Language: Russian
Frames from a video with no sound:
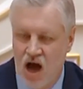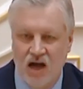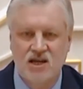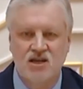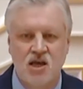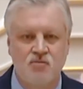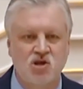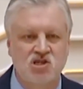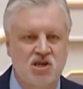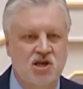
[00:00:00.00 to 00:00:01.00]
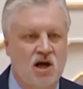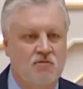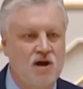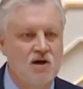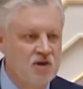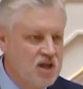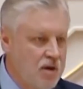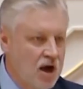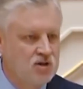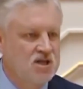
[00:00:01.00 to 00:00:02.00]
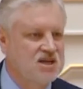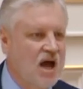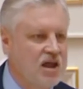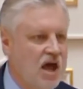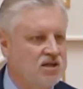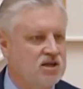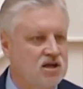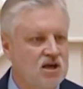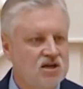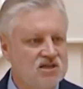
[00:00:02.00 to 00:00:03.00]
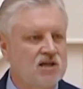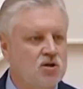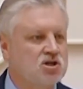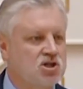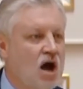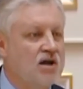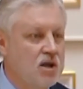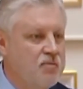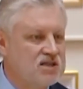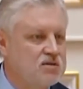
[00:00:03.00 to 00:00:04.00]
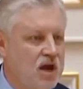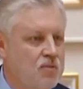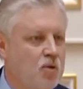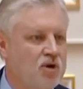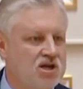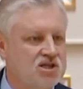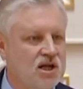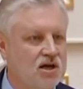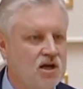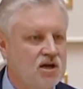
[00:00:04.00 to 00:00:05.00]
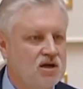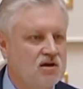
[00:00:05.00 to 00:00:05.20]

А с каких бюджетников вы, наоборот, изгоняете за то, что они посмели публично